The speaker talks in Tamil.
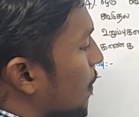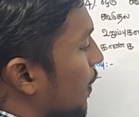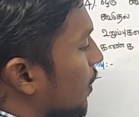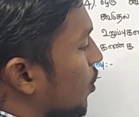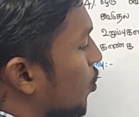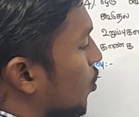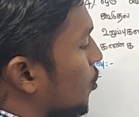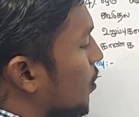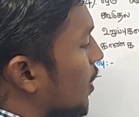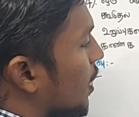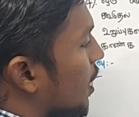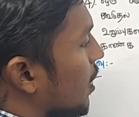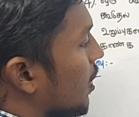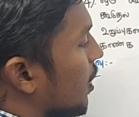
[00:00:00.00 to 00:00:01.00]
பதினொன்று பை
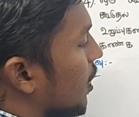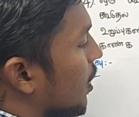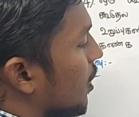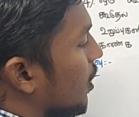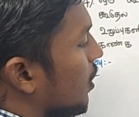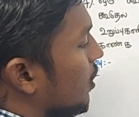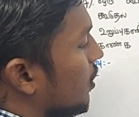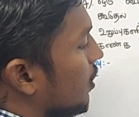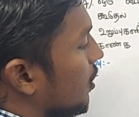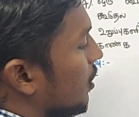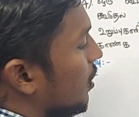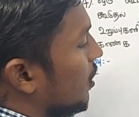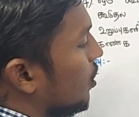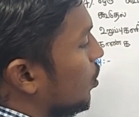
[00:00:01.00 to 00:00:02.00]
ரெண்டு
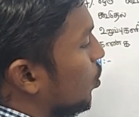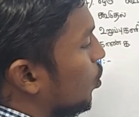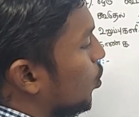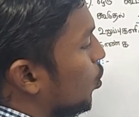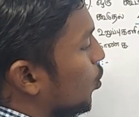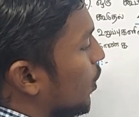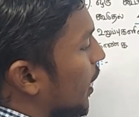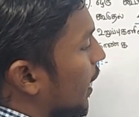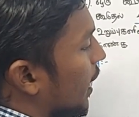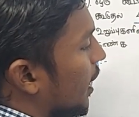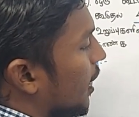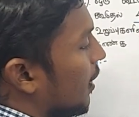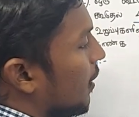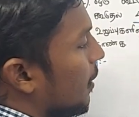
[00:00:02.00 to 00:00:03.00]
டூ ஏ
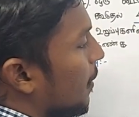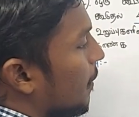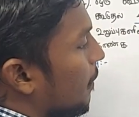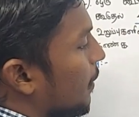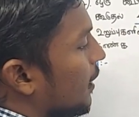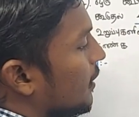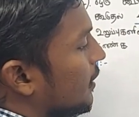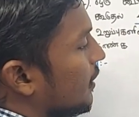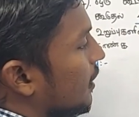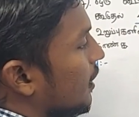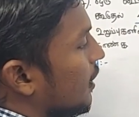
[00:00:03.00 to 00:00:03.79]
ப்ளஸ்